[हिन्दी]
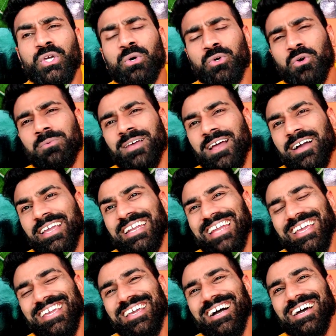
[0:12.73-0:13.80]
यूट्यूबर आगे
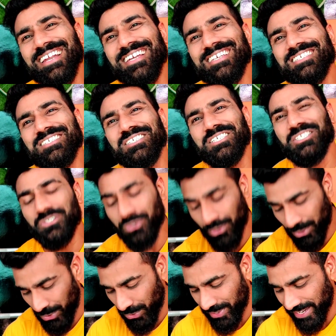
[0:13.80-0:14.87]
नहीं आ रहे हैं इस चीज़
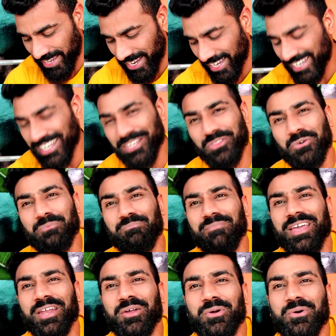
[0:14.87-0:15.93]
को रोकने के लिए तो
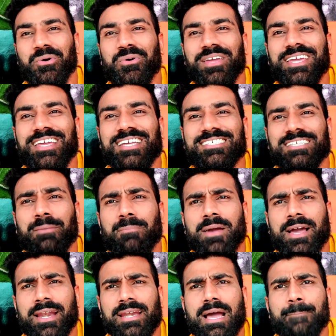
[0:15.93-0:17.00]
मेरे को ही ये सब
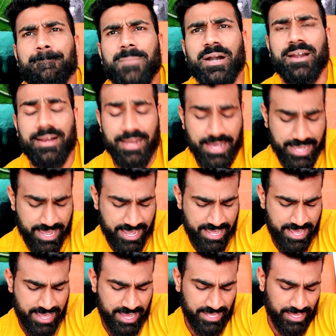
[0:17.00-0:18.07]
करना पड़ रहा है
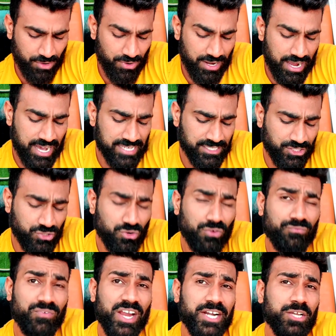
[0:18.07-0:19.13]
देखो लास्ट
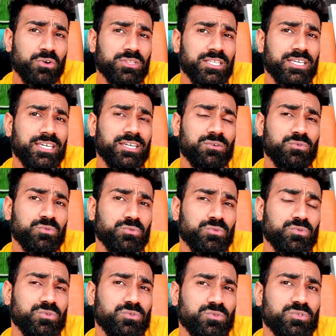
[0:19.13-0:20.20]
जो वीडियो थी
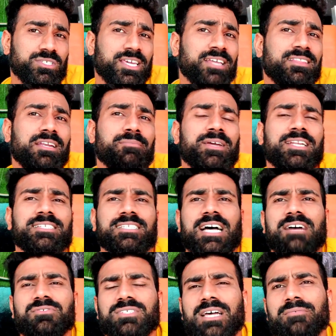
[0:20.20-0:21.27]
उसके अंदर मैंने
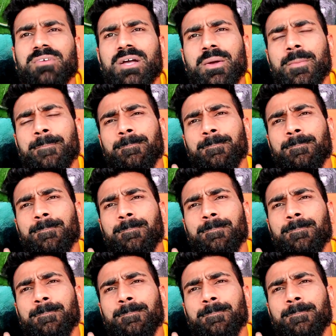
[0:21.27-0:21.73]
साफ साफ